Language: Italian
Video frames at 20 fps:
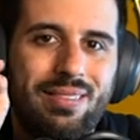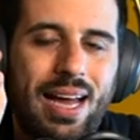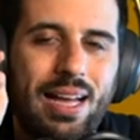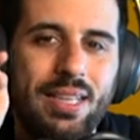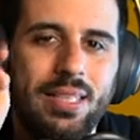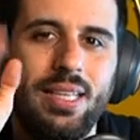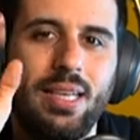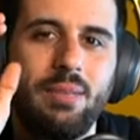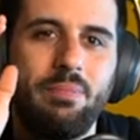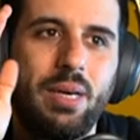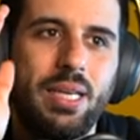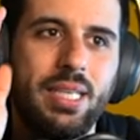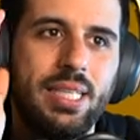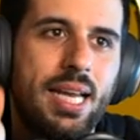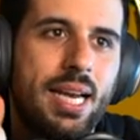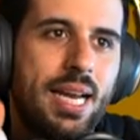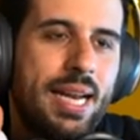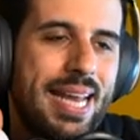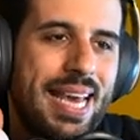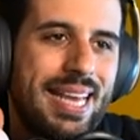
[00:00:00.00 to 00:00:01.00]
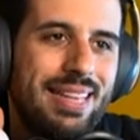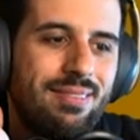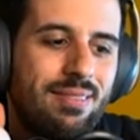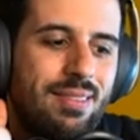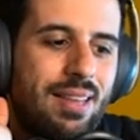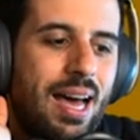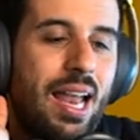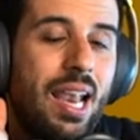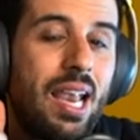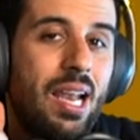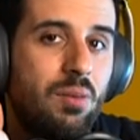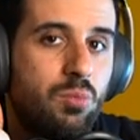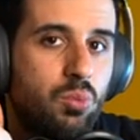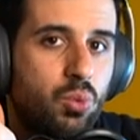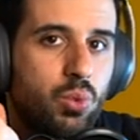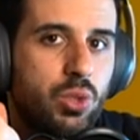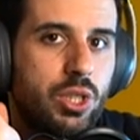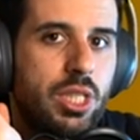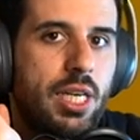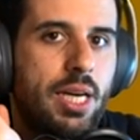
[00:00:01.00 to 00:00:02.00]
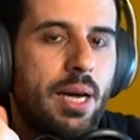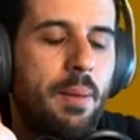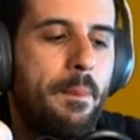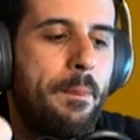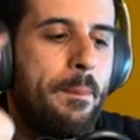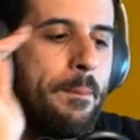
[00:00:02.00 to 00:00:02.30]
taglia in maniera netta la musica.